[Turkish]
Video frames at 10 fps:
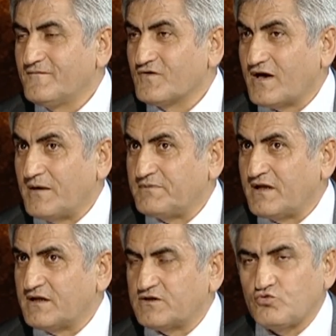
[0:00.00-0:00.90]
Kalpten
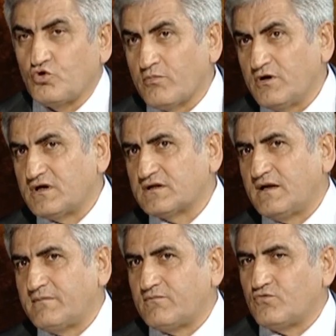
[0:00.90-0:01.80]
gitti. Normal olarak
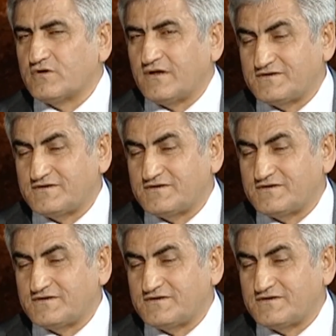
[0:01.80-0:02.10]
tamam okey.